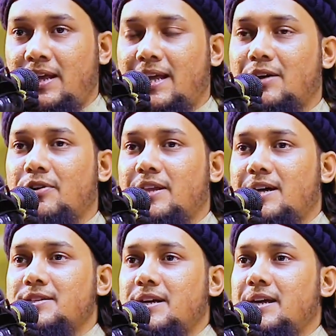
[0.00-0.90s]
এই কারণে
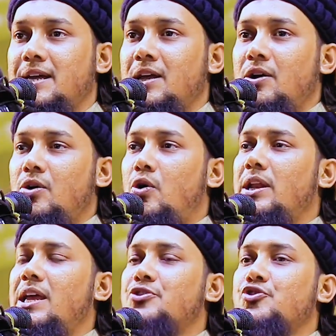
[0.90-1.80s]
দেখা যায়
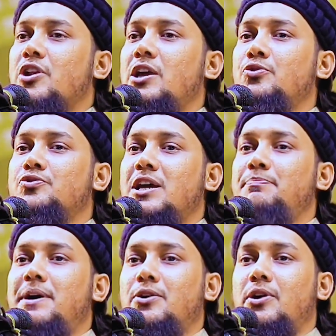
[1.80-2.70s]
অনেক চড়াই উতরাই
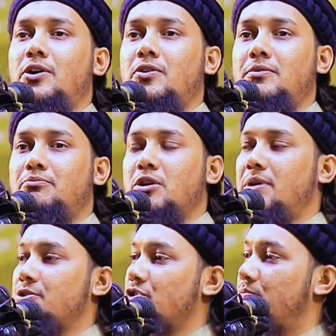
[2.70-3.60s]
পার হলেও
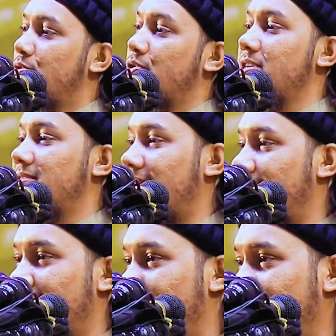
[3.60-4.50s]
বৈবাহিক সম্পর্ক ঠিক
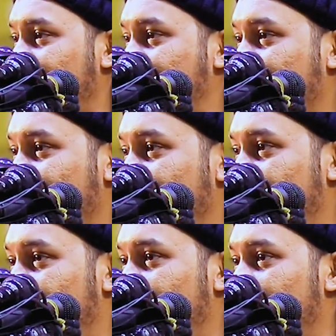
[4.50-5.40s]
থাকে থাকে না
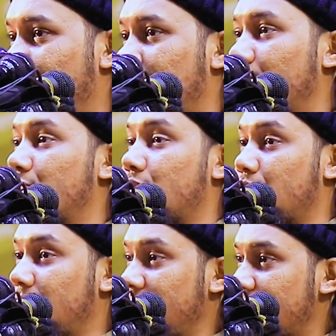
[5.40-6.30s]
কিন্তু যত
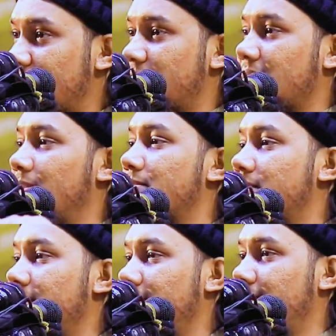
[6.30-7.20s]
দিন যাচ্ছে কি
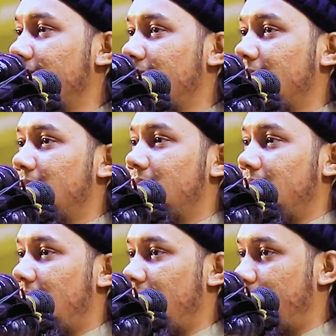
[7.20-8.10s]
হচ্ছে
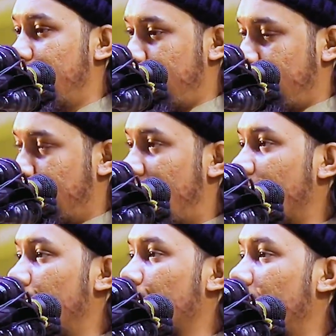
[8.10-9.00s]
এই
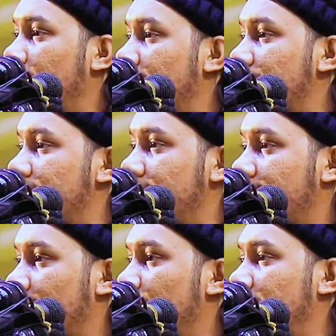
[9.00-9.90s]
ভাঙ্গনগুলো বাড়ছে
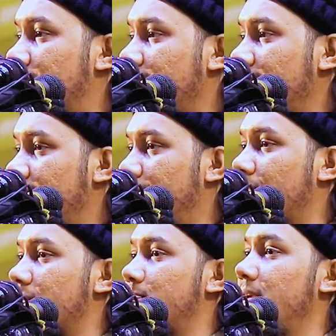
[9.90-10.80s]
কেন বাড়ছে
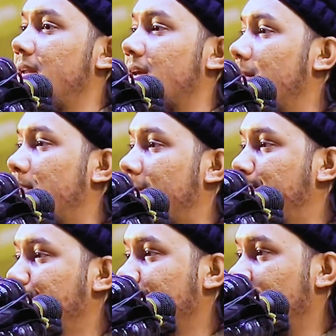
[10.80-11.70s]
বিকজ বিয়ের আগে প্রেম
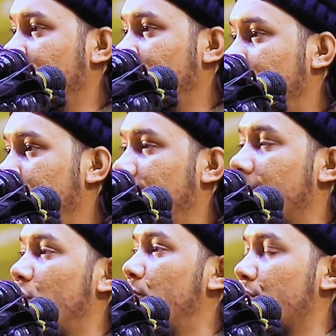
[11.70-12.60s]
বিয়ের
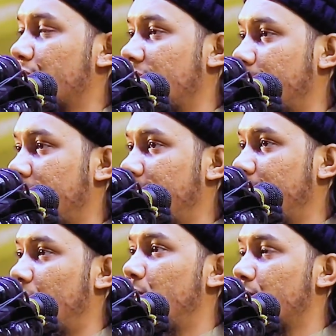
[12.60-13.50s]
আগে অমুকের সাথে প্রেম
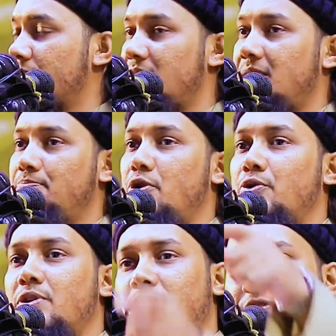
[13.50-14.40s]
অমুক জেনা
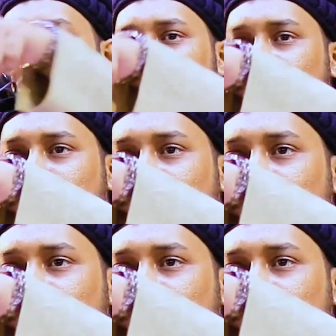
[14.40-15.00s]
পর্নোগ্রাফিতে আসক্ত